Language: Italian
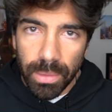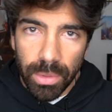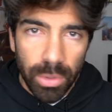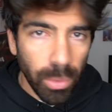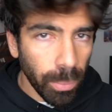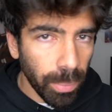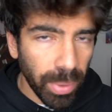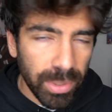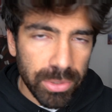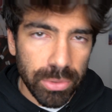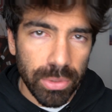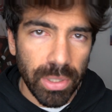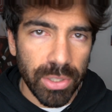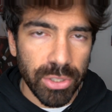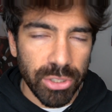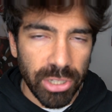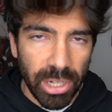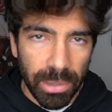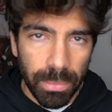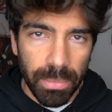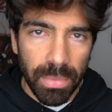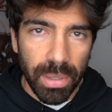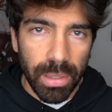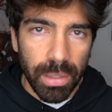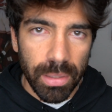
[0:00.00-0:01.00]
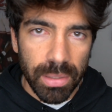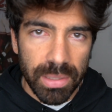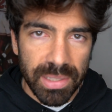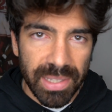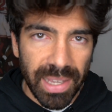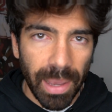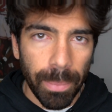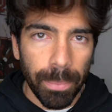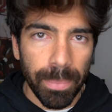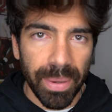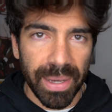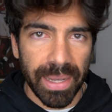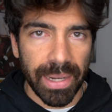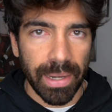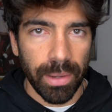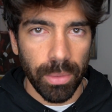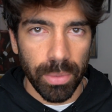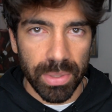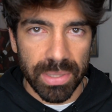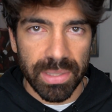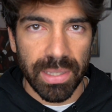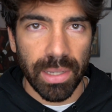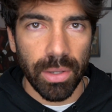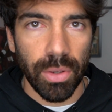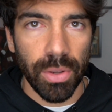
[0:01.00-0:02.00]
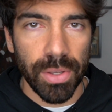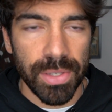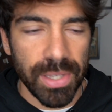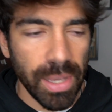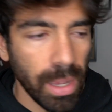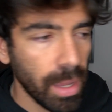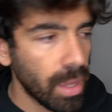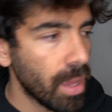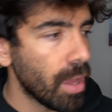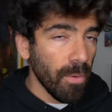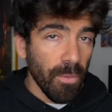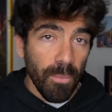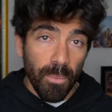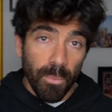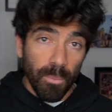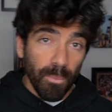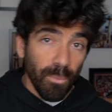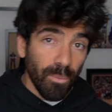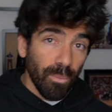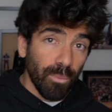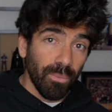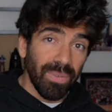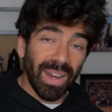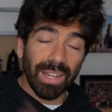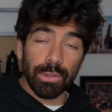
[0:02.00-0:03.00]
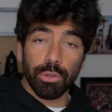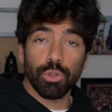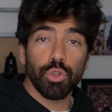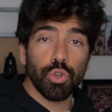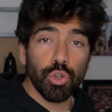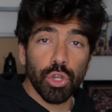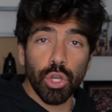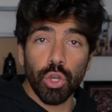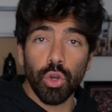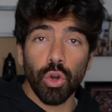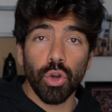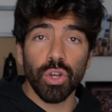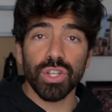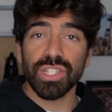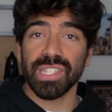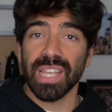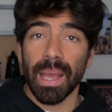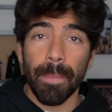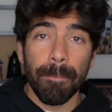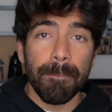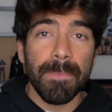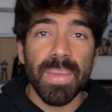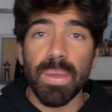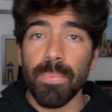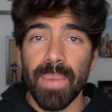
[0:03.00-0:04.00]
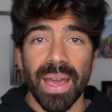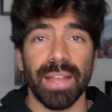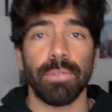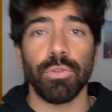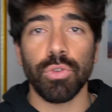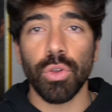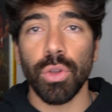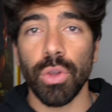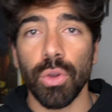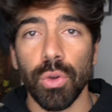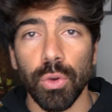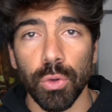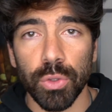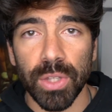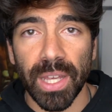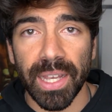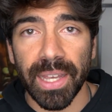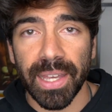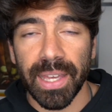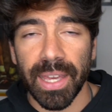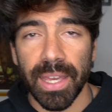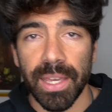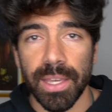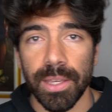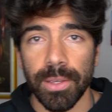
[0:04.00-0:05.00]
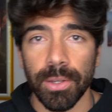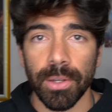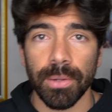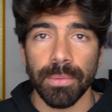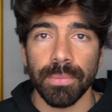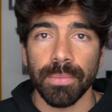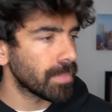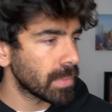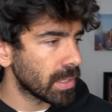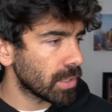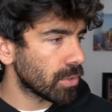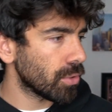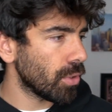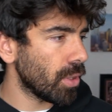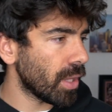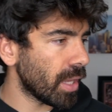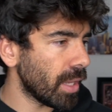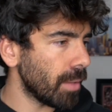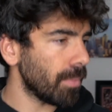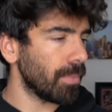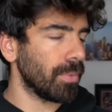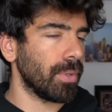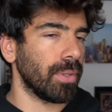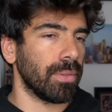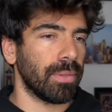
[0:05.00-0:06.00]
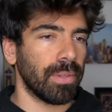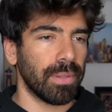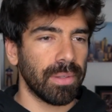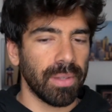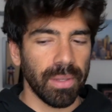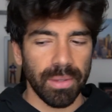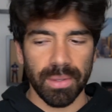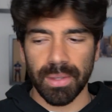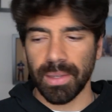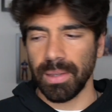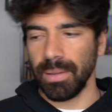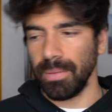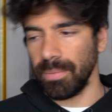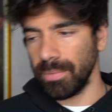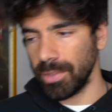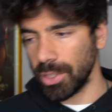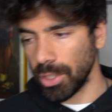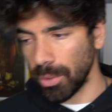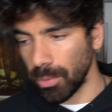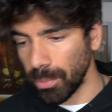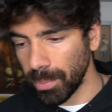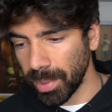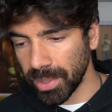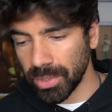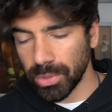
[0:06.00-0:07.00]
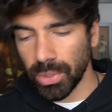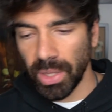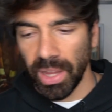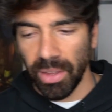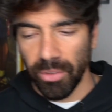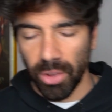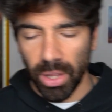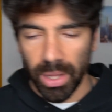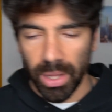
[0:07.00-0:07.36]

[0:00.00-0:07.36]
non posso lasciarmi scappare questa cosa vado giù di corsa mi metto in coda anche io sto lì, ta ta ta facciamo un passo alla